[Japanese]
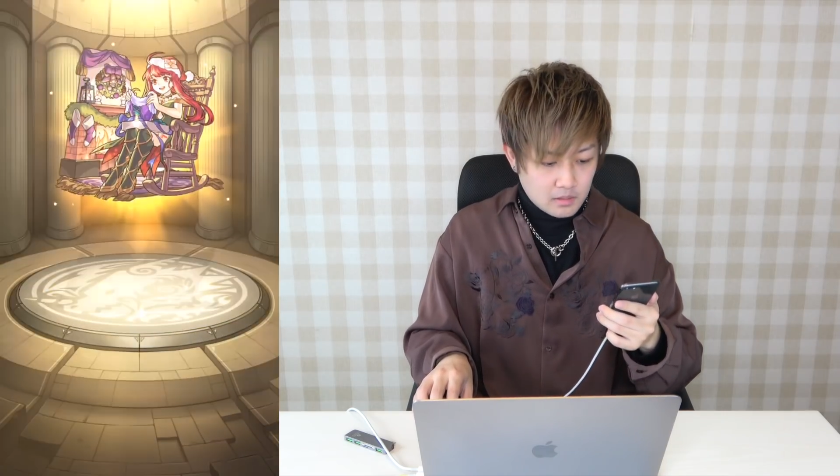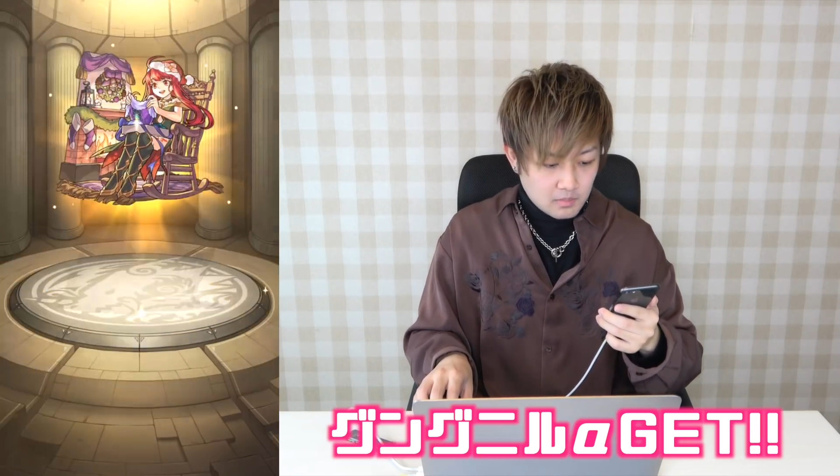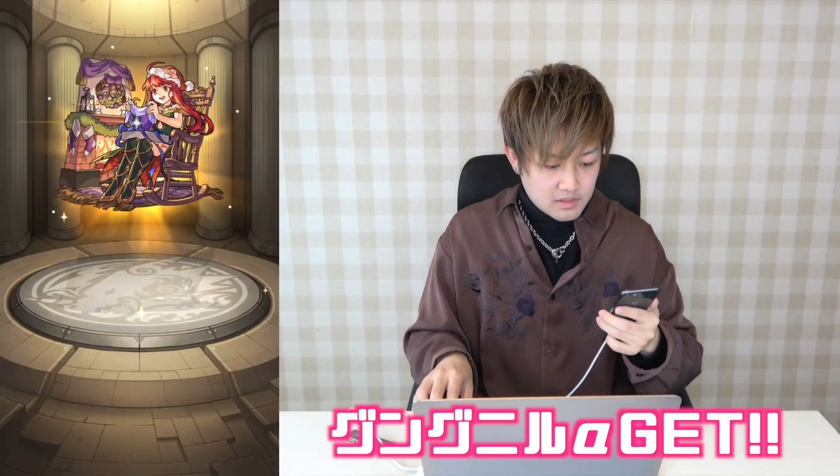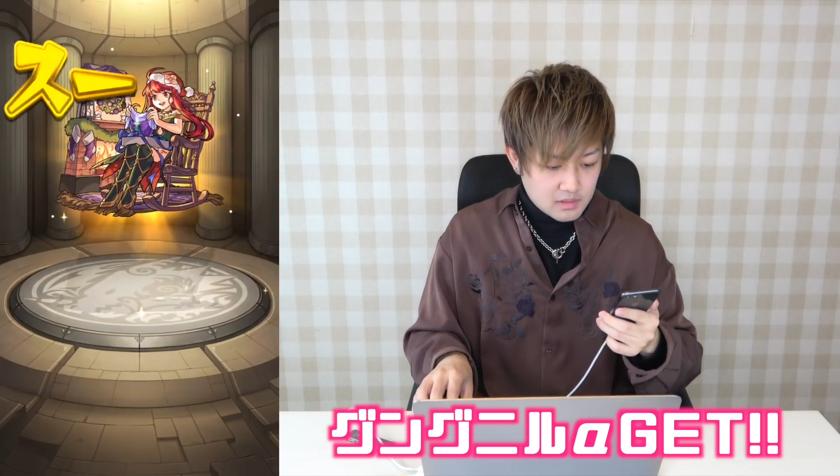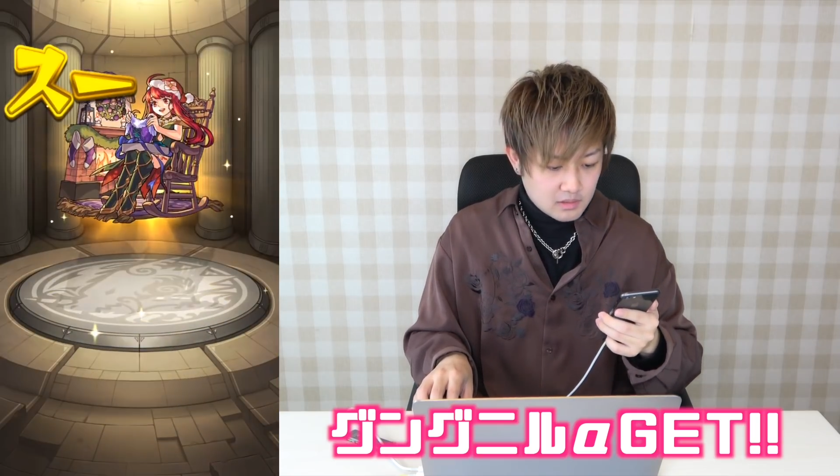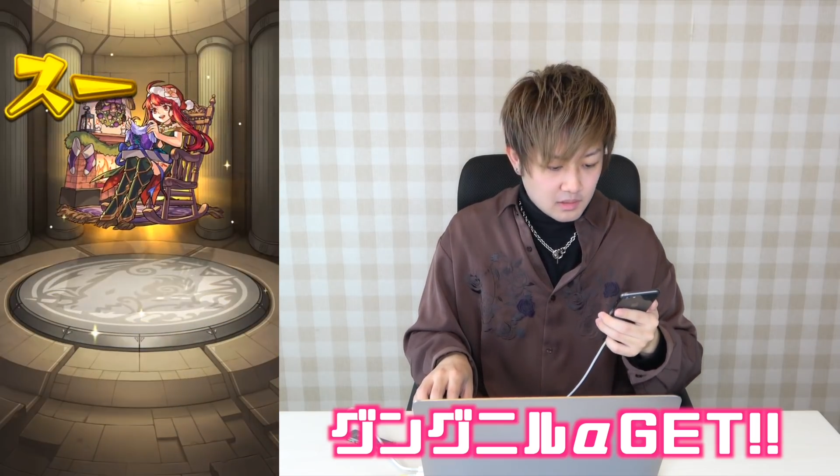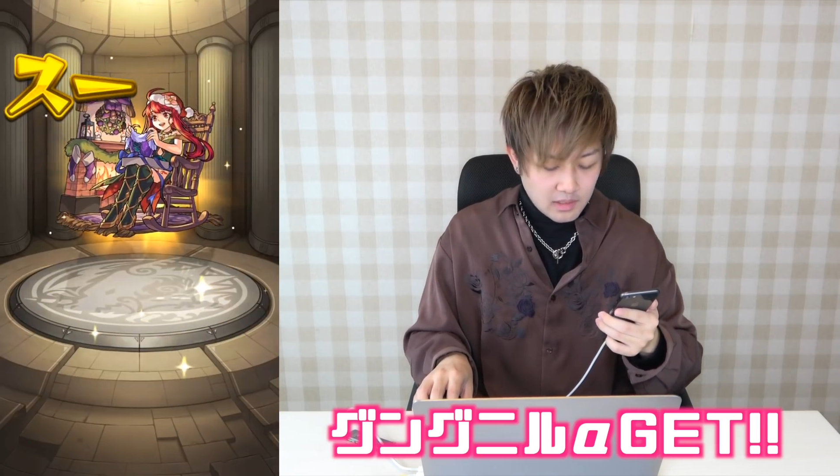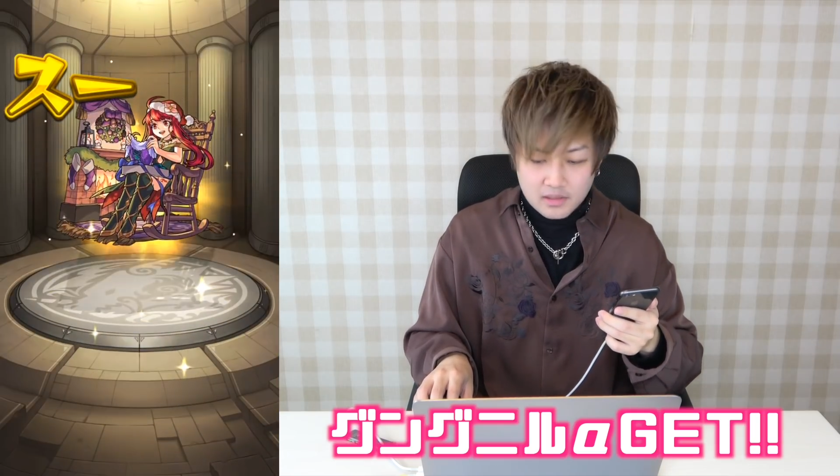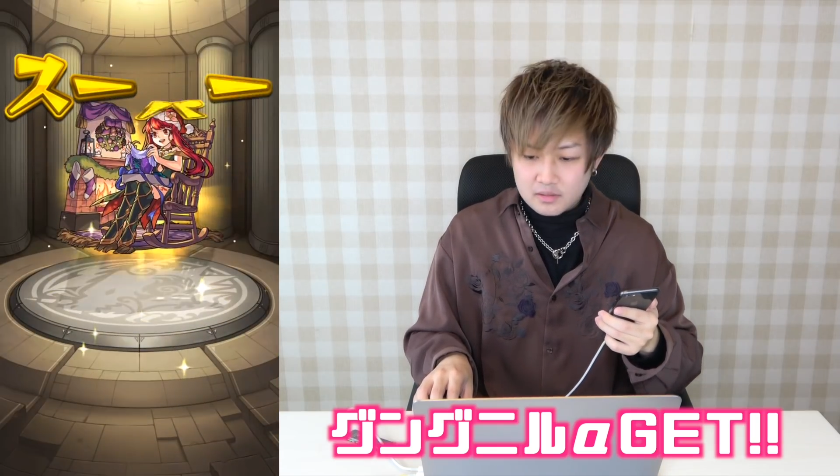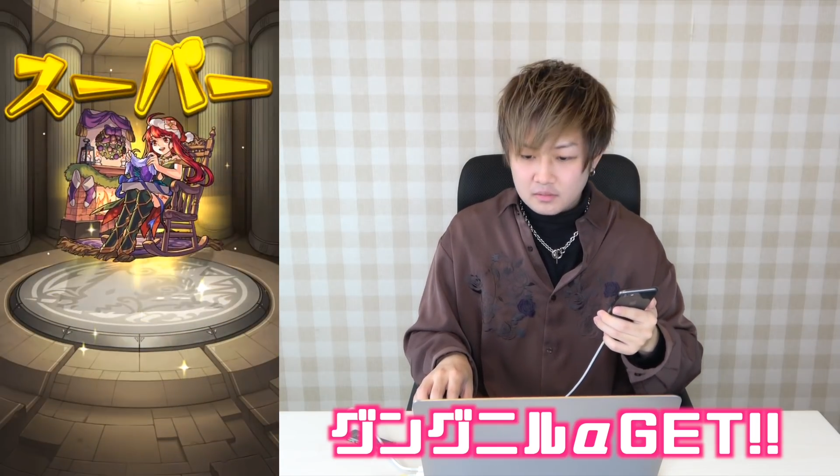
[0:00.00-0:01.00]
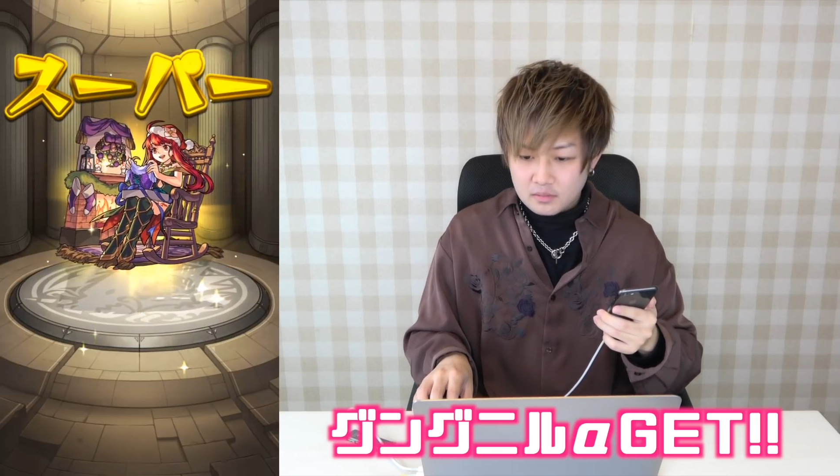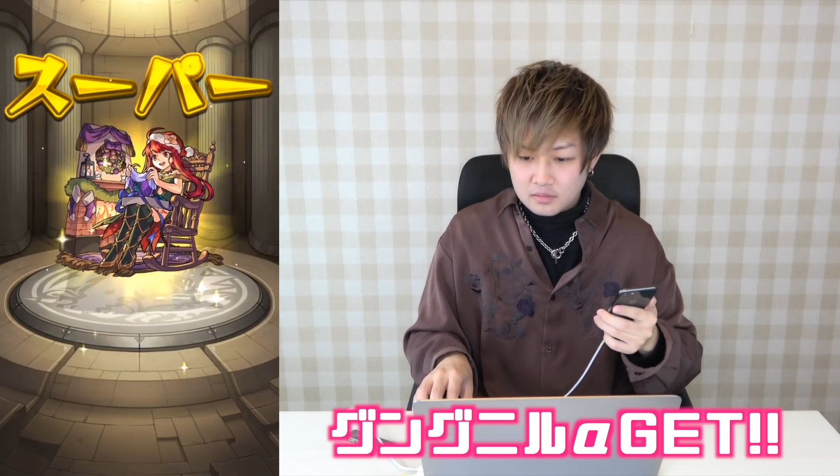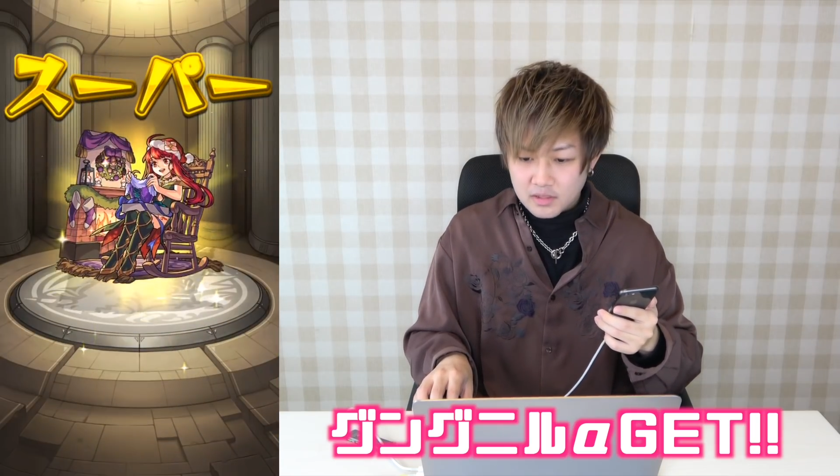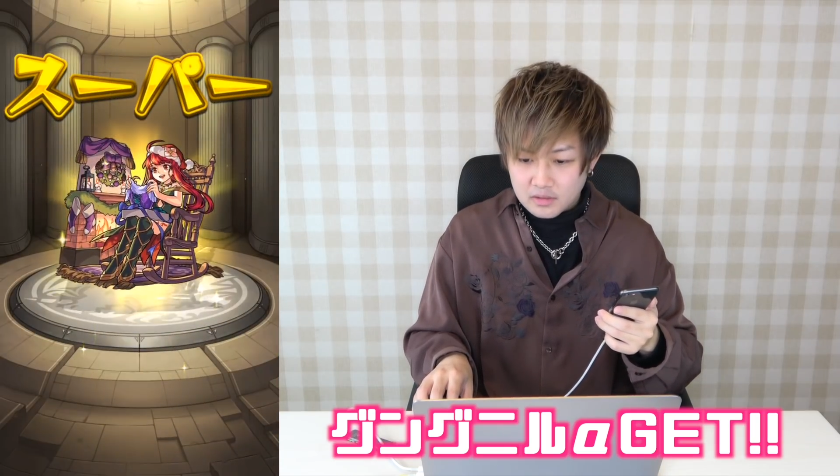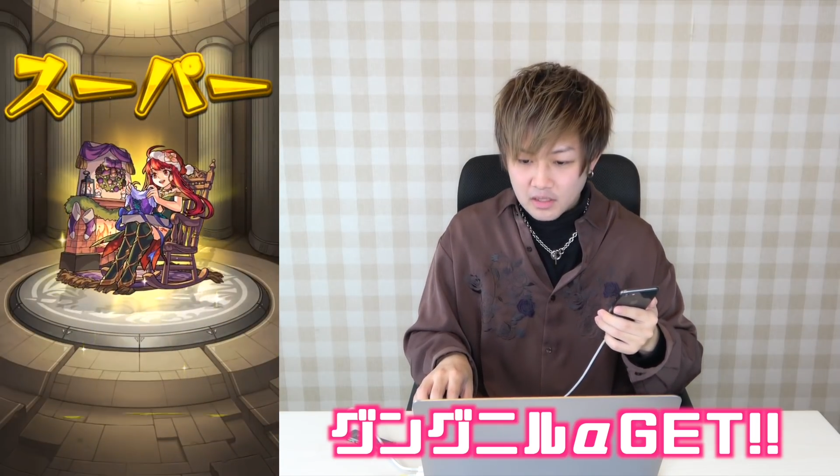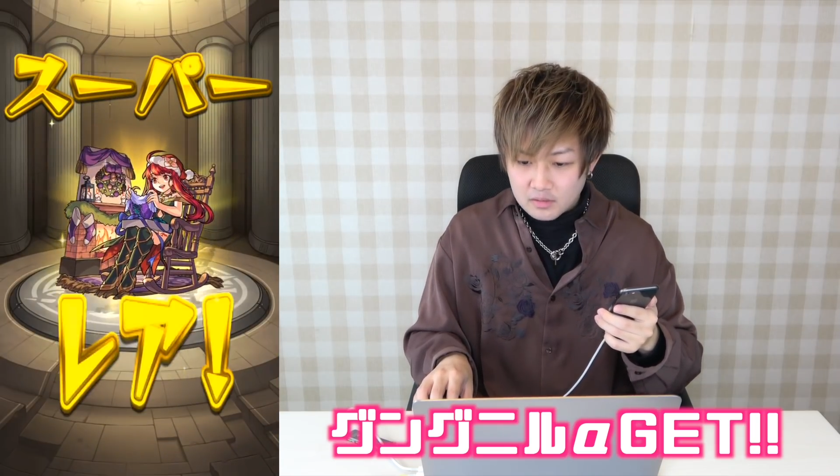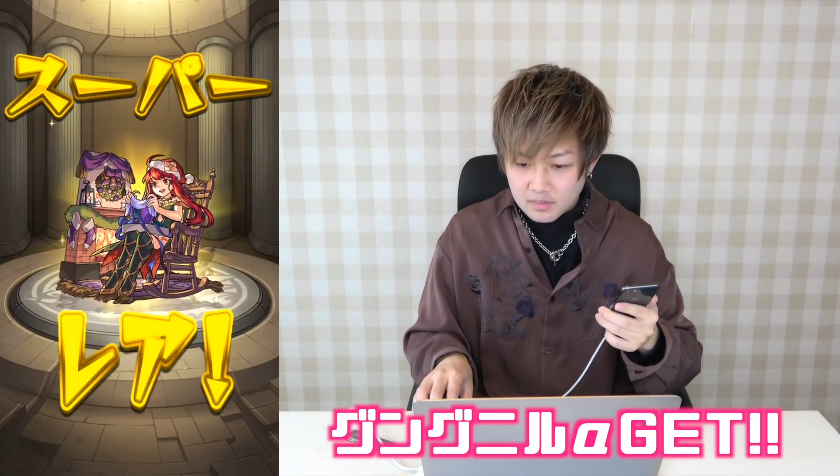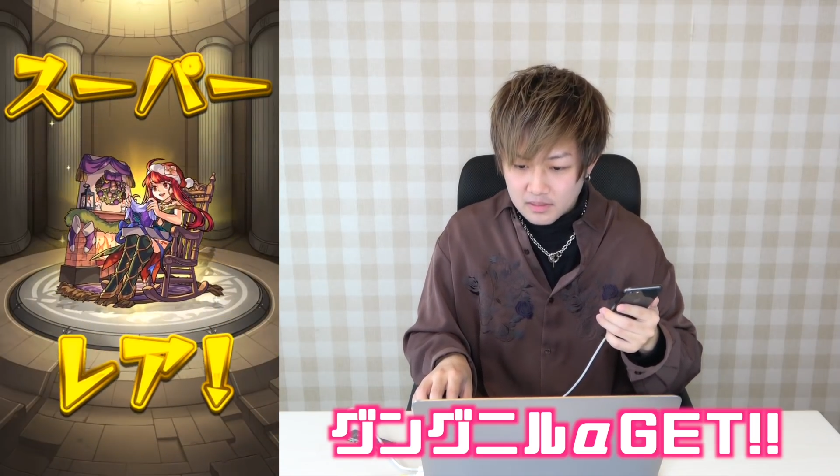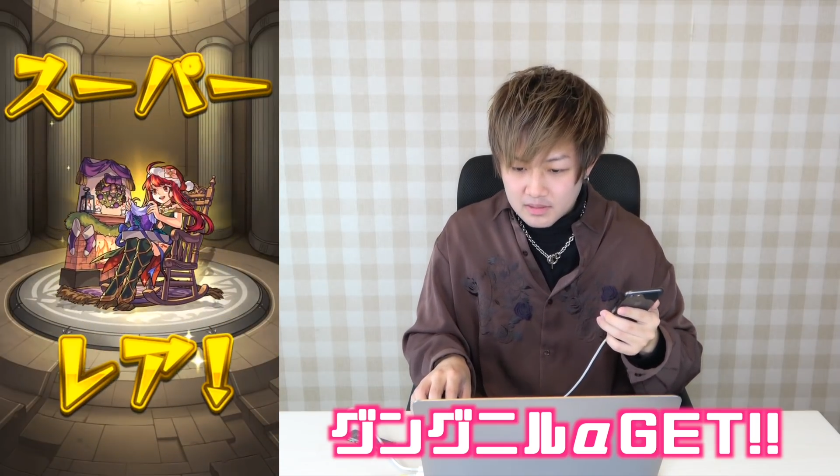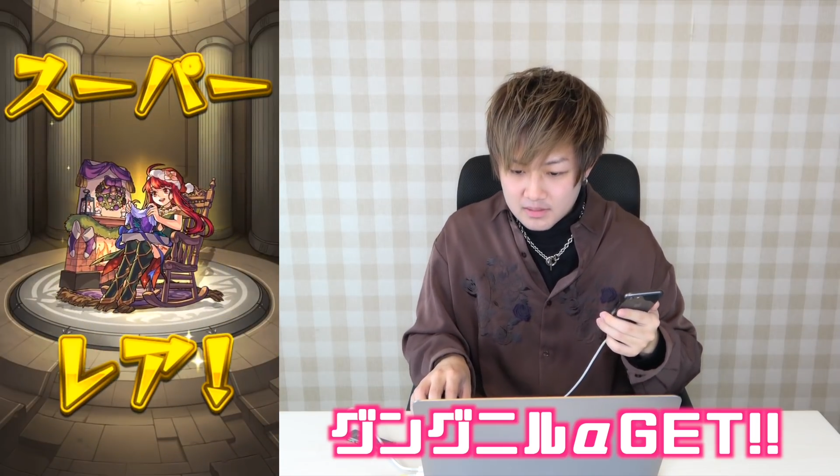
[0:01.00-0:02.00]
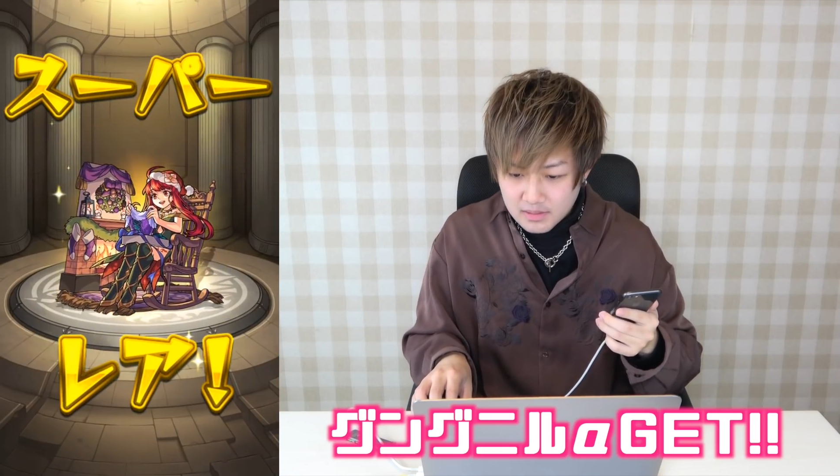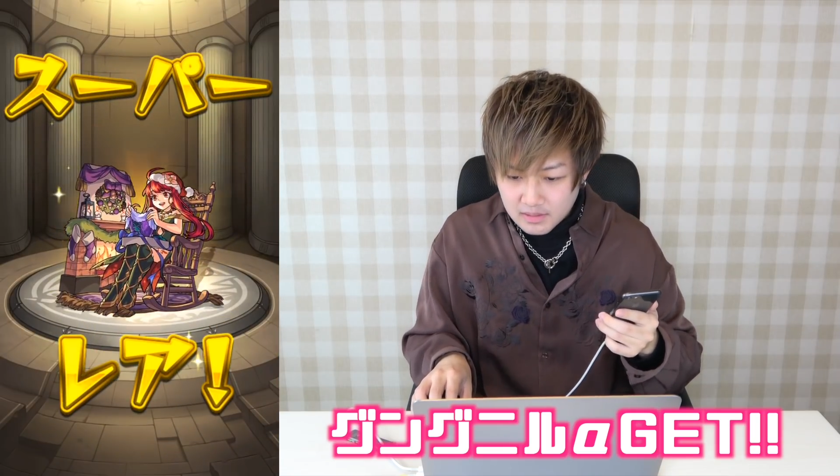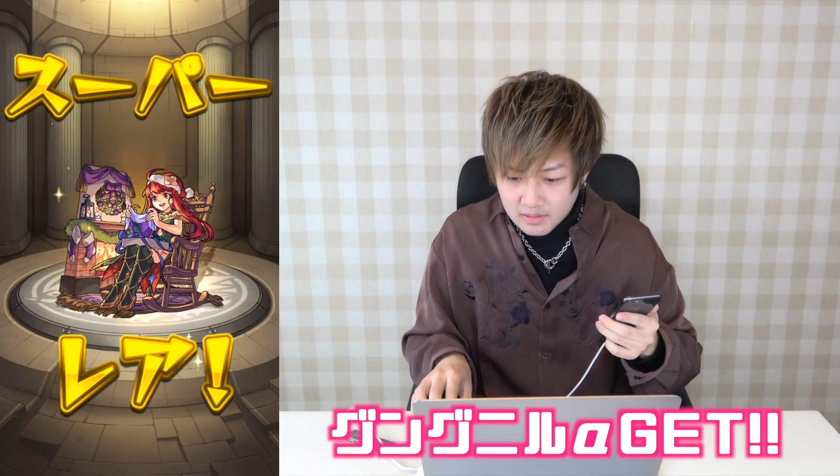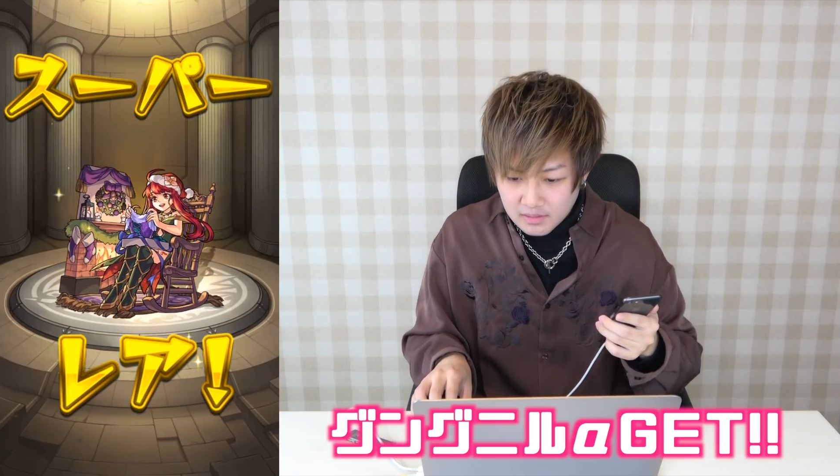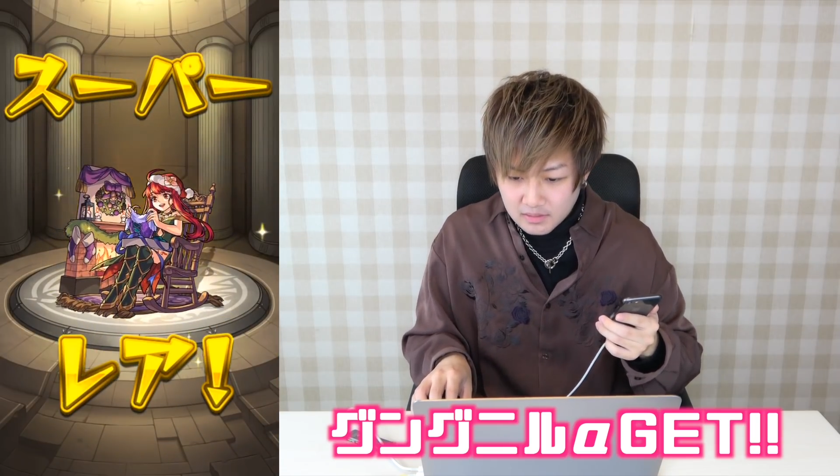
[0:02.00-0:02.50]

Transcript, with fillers: まずはいグングニルアルファですね